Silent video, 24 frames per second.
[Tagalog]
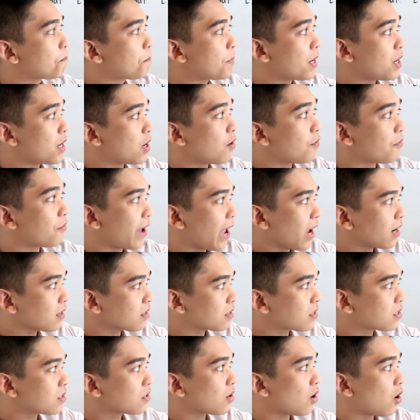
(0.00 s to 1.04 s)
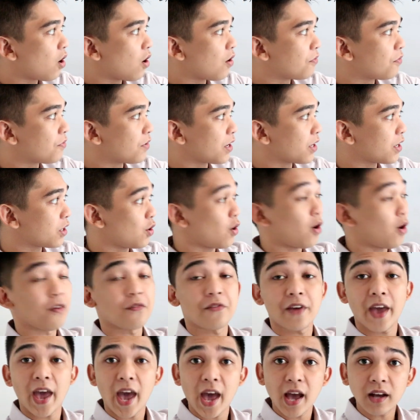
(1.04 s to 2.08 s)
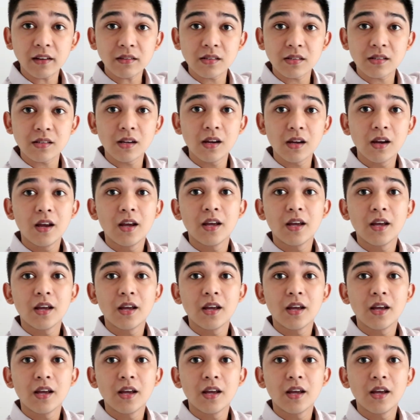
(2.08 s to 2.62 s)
p of x over q of x